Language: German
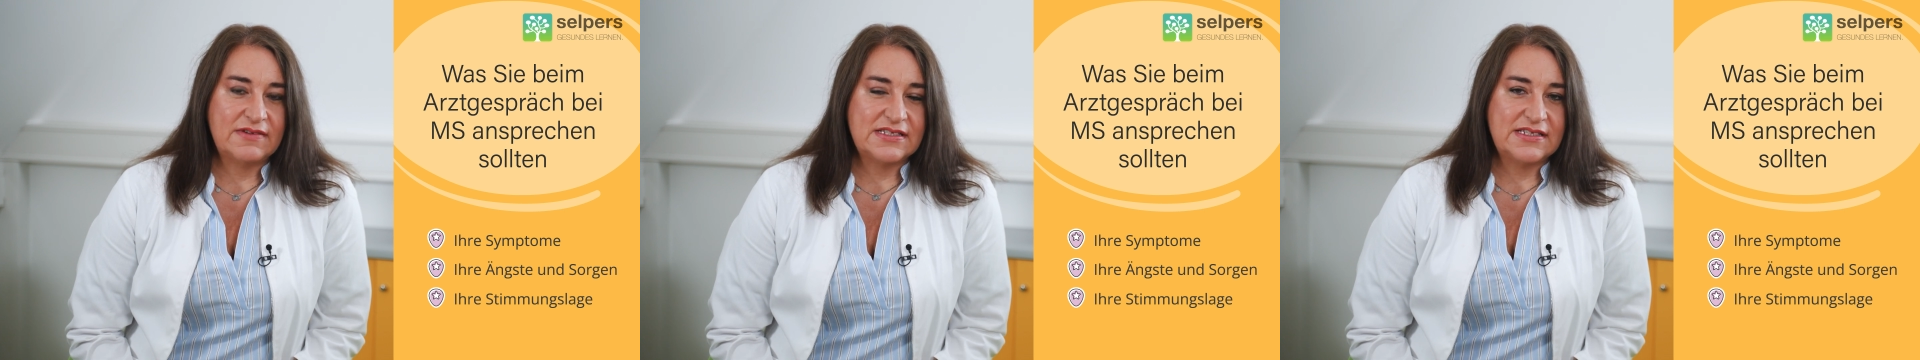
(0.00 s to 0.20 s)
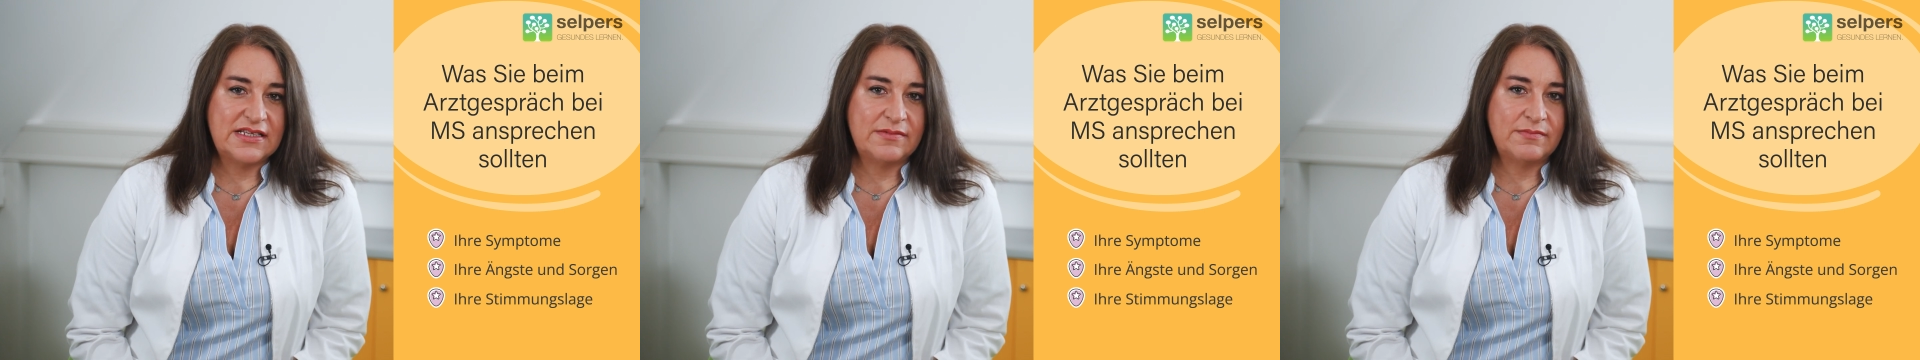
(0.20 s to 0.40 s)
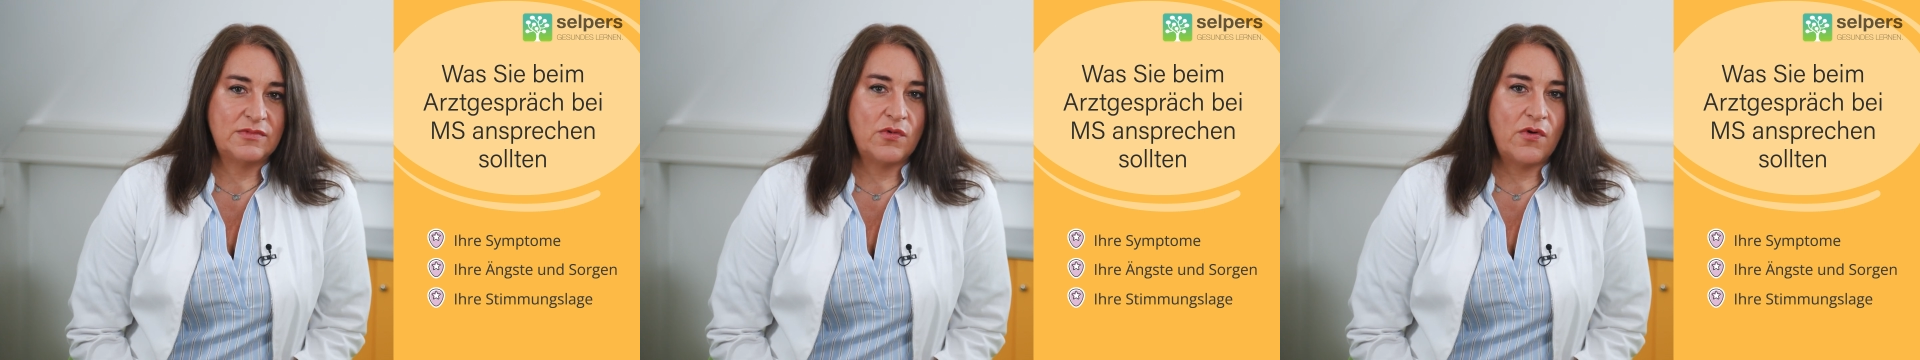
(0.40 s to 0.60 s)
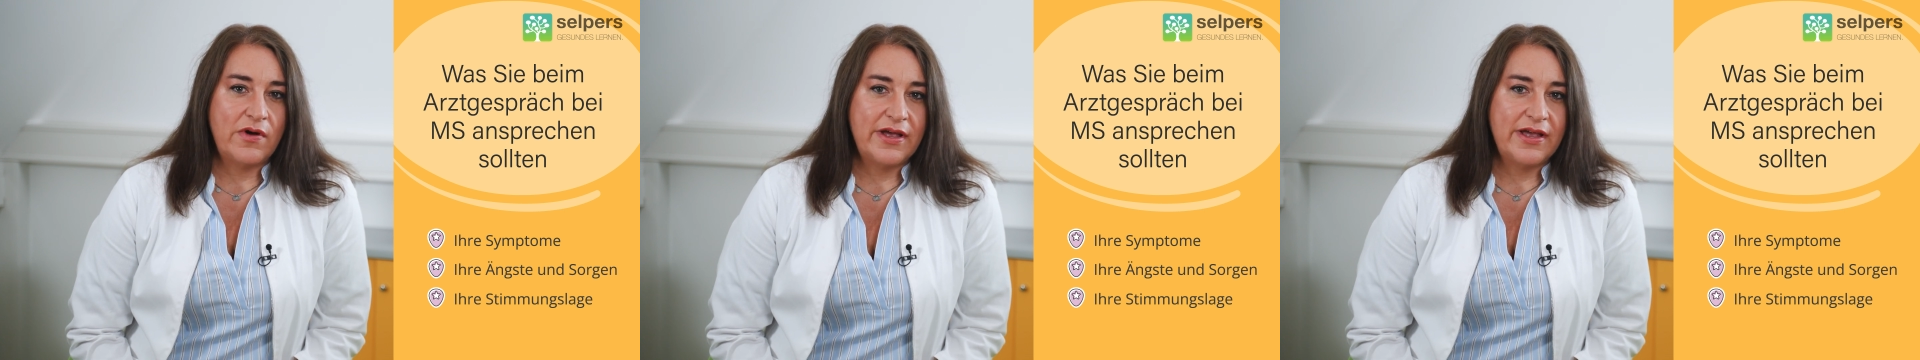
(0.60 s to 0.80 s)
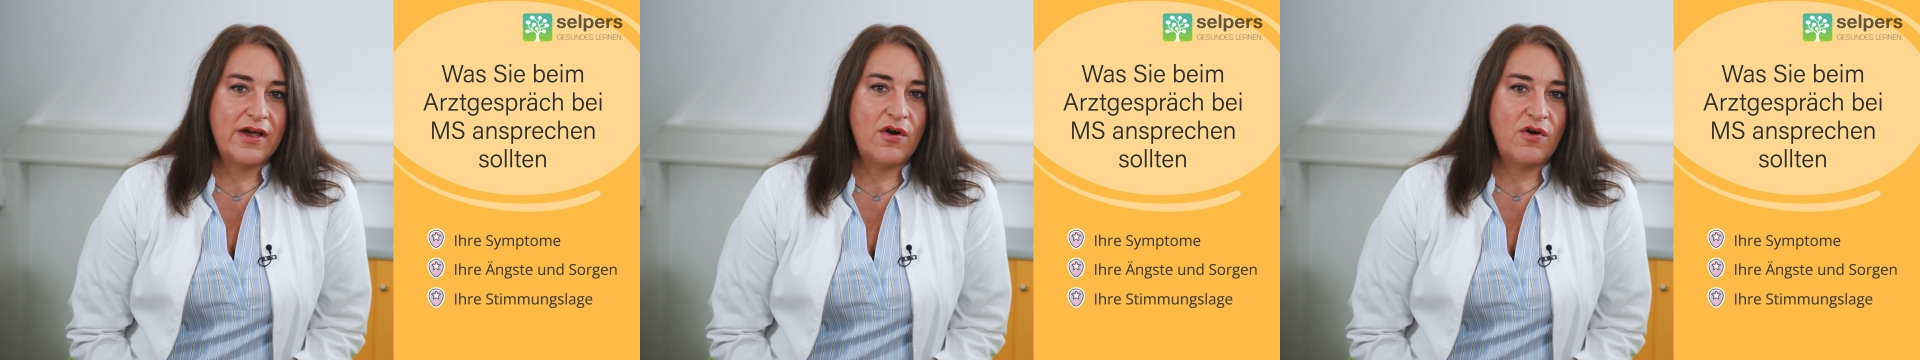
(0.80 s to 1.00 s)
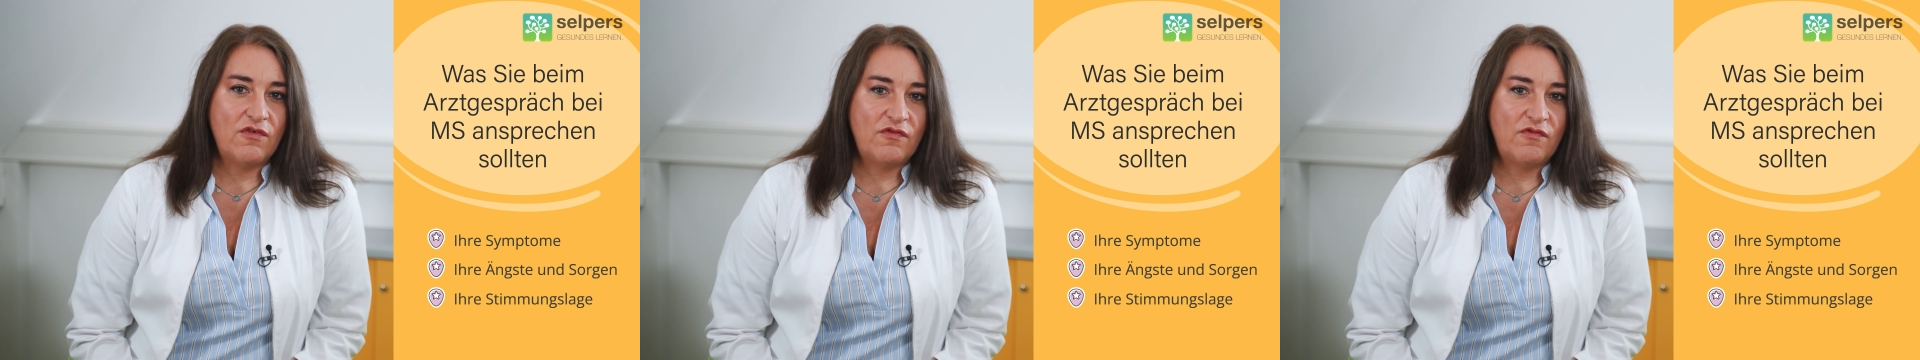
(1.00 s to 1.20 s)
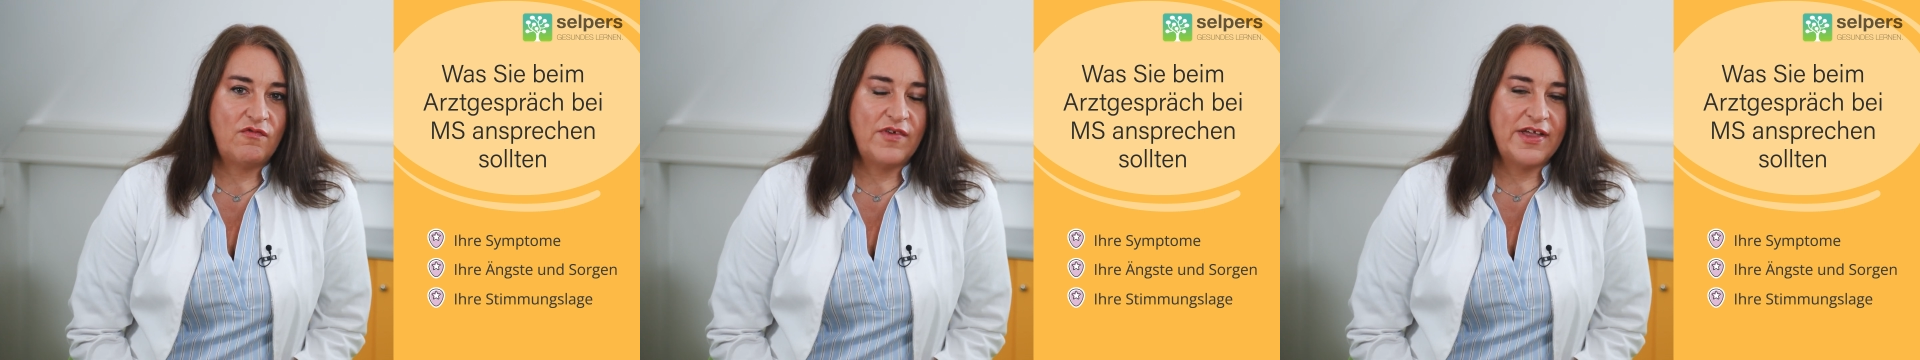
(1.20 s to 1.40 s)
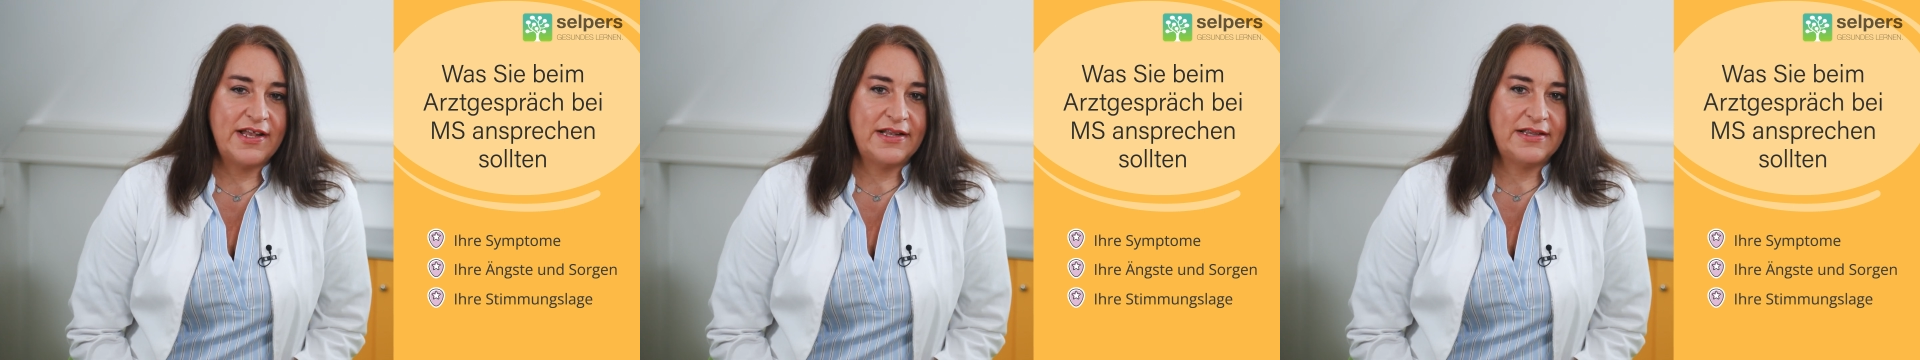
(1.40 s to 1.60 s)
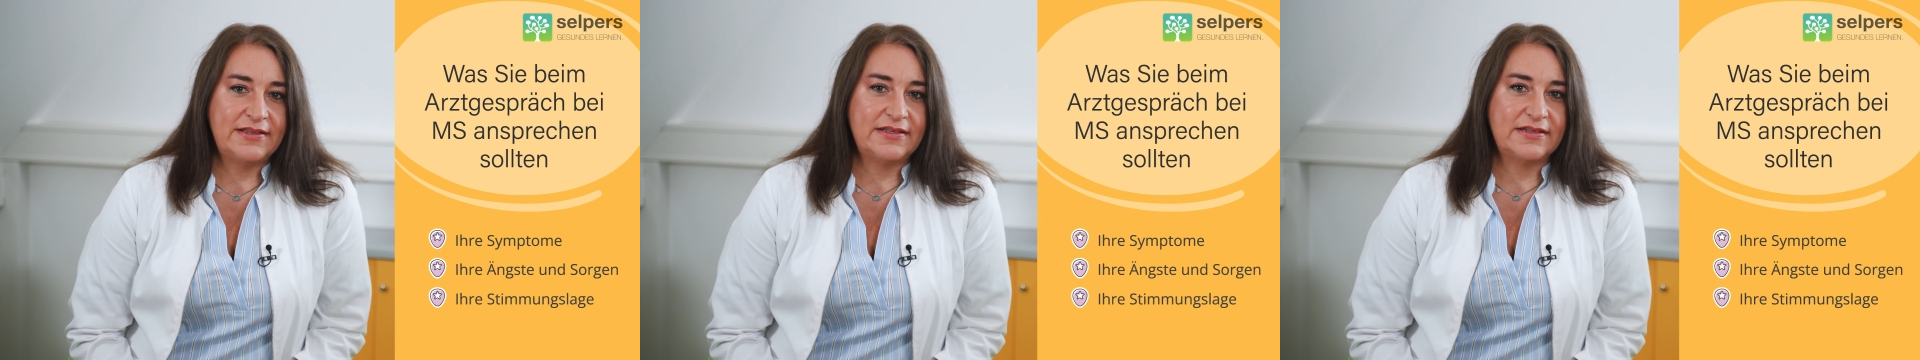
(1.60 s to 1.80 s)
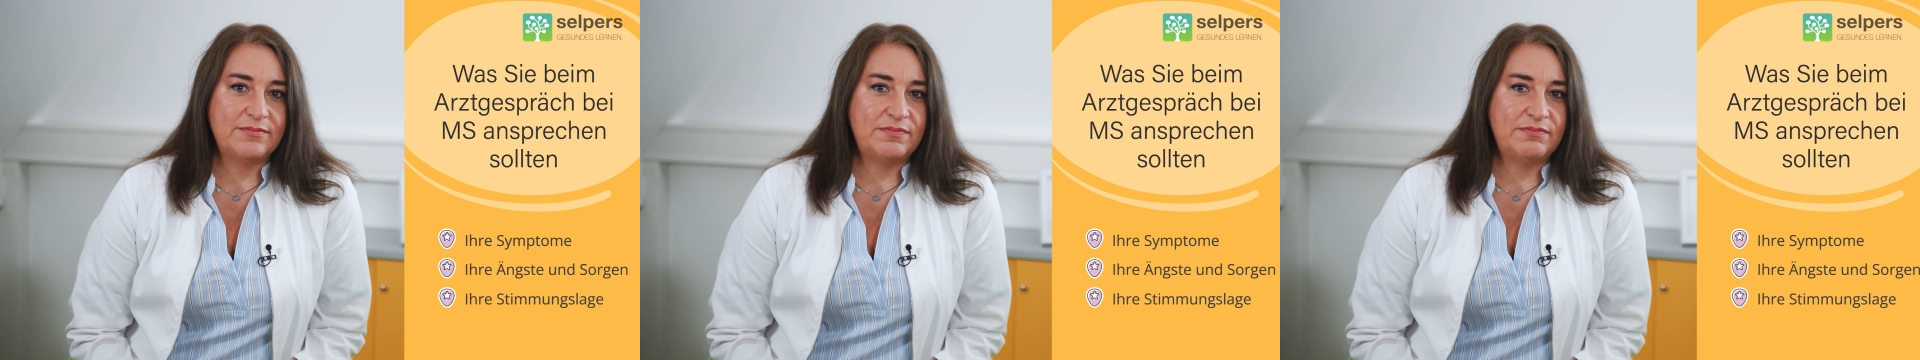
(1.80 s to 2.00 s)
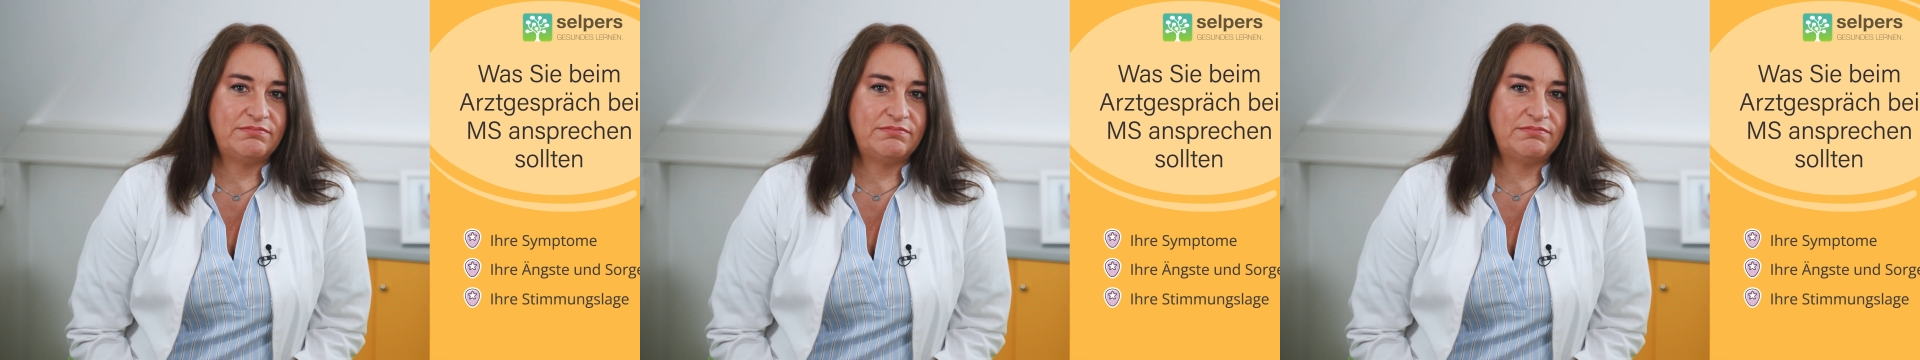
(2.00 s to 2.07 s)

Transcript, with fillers: was einem neu auffällt,